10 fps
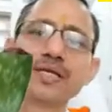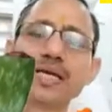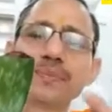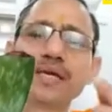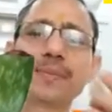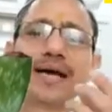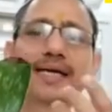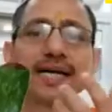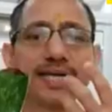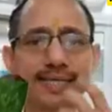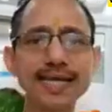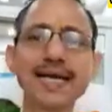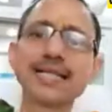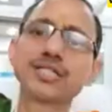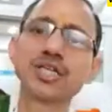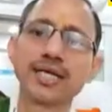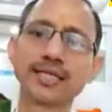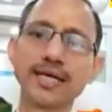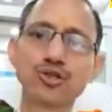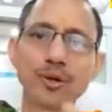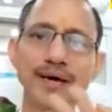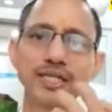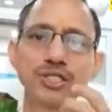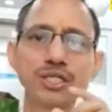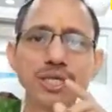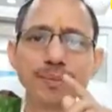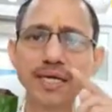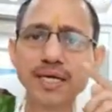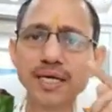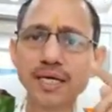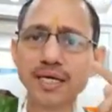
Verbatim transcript: ये भी हमारी गट की हेल्थ अच्छी रखता है जो हमारी जितनी भी